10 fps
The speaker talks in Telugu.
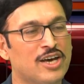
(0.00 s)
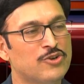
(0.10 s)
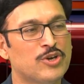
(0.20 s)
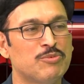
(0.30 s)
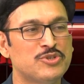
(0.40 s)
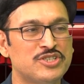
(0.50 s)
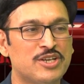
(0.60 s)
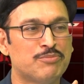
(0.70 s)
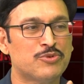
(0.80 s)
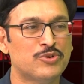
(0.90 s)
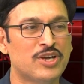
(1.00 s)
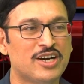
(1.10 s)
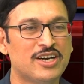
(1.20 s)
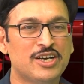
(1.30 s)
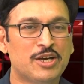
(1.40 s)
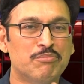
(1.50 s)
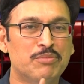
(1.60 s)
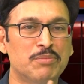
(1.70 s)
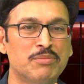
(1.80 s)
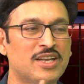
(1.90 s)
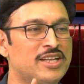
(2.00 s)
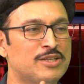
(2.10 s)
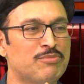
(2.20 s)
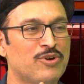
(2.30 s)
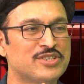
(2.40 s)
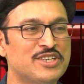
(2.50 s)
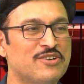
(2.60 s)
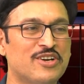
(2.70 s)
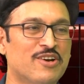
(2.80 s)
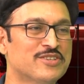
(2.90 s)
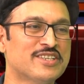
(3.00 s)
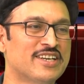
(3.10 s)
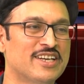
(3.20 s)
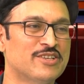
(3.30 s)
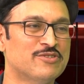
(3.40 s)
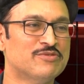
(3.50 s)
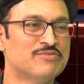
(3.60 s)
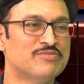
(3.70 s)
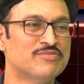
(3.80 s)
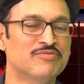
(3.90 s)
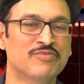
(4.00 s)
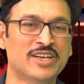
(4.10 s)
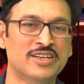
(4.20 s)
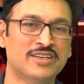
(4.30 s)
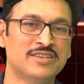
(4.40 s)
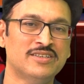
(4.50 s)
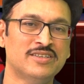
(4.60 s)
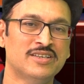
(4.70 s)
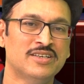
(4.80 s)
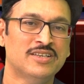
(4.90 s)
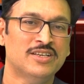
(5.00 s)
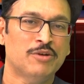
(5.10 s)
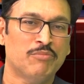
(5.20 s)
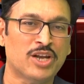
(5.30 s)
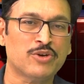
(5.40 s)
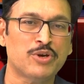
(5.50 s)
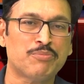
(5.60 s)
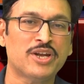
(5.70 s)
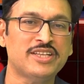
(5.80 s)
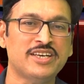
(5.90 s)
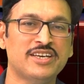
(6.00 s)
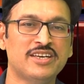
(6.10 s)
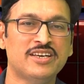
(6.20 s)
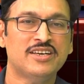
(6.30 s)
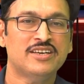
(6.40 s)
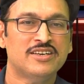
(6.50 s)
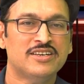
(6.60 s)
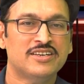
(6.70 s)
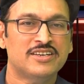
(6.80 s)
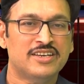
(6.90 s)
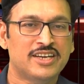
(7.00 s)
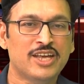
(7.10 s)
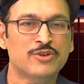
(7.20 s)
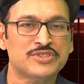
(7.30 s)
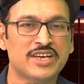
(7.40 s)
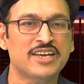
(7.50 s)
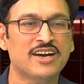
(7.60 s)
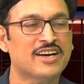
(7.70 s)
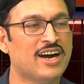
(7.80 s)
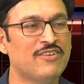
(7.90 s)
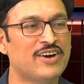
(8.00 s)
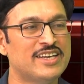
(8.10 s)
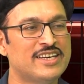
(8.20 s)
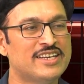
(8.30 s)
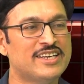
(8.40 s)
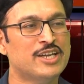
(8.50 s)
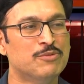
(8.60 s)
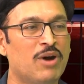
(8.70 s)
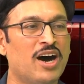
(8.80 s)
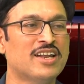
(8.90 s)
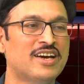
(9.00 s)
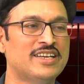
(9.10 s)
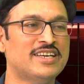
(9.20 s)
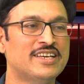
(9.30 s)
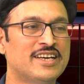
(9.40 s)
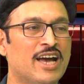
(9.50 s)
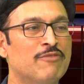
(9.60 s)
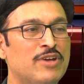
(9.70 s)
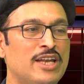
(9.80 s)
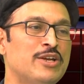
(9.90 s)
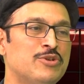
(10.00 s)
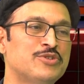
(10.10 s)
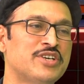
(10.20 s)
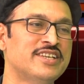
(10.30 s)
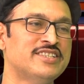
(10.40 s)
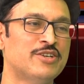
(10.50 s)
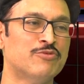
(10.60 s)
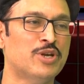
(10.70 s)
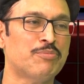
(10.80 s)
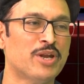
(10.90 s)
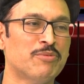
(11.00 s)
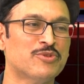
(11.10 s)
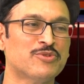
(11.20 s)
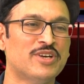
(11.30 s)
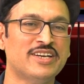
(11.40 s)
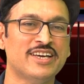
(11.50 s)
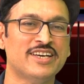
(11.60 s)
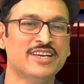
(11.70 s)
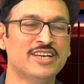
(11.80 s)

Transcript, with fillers: అనారోగ్యం వచ్చినప్పుడు కూడా బెంబేలెత్తిపోవాల్సినటువంటి అవసరం లేదు వెన్ uh, మనకు ఎప్పుడైతే నేను సరిగా కావాలి నేను మారాలి ఐఎమ్ విల్లింగ్ టు చేంజ్ అని ఉన్నప్పుడు ఏమవుతుందంటే